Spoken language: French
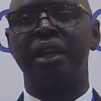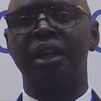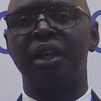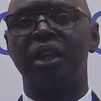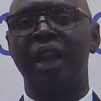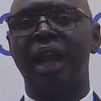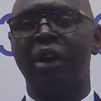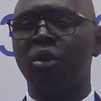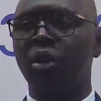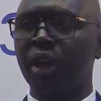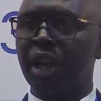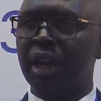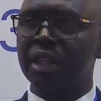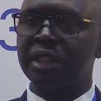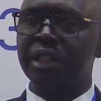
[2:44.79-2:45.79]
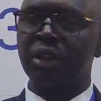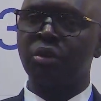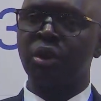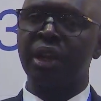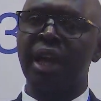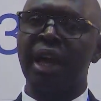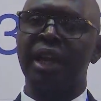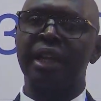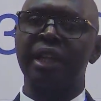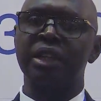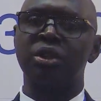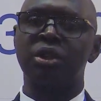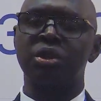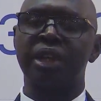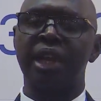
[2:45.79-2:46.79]
euh, la cohérence territoriale et
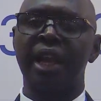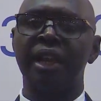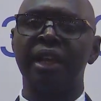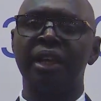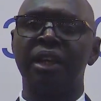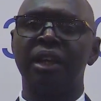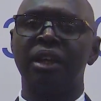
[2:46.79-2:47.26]
sociale.